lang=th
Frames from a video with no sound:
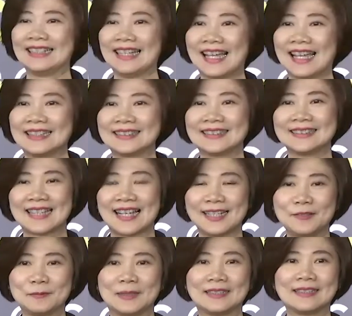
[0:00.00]
ง่ายๆสั้
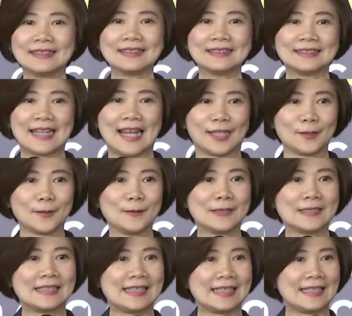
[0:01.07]
นๆมันก็คือ
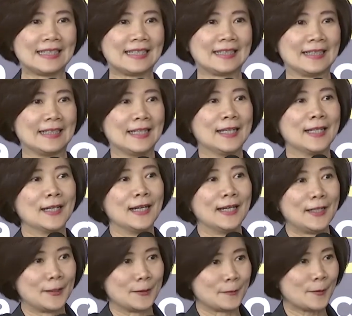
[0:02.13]
Technology
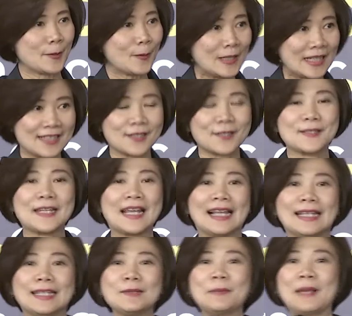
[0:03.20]
uh, Knowledge
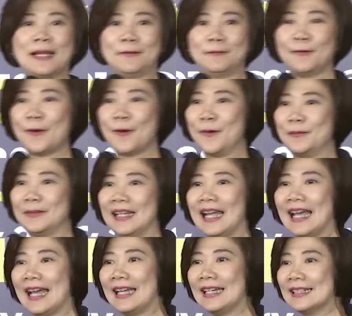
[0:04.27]
Sharing Platform นะ
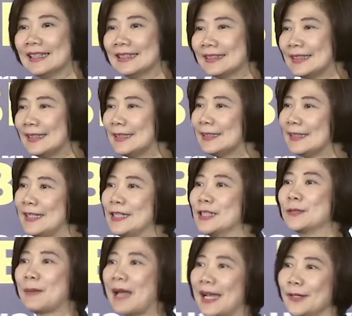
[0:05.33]
คะซึ่ง
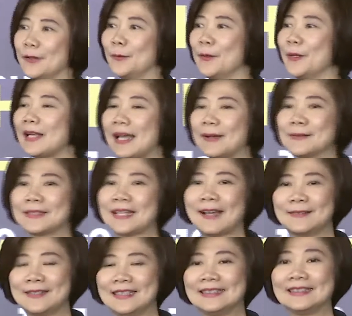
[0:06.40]
Inspire โดยพวกเราชา
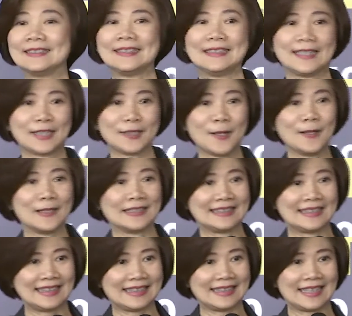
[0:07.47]
ว ที ซี ซี
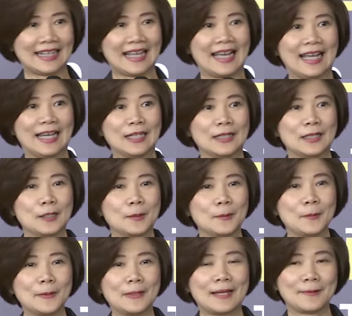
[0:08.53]
Technology นะคะ
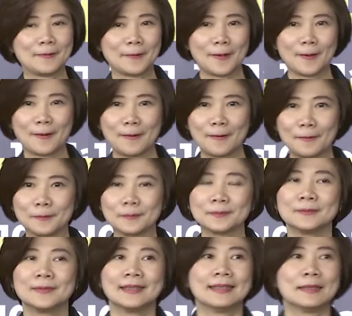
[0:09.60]
พวกเราก็
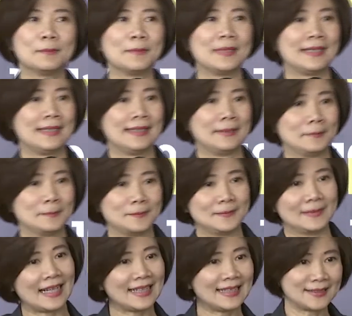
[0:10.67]
มี
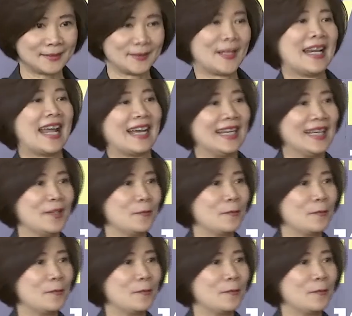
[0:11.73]
ได้ตระหนักเห็น